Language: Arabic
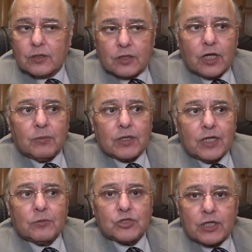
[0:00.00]
طالما ان
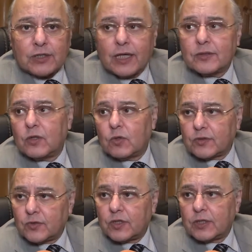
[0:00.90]
احنا مش هنتعدى
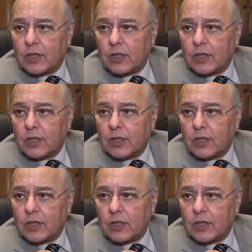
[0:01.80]
ونخترق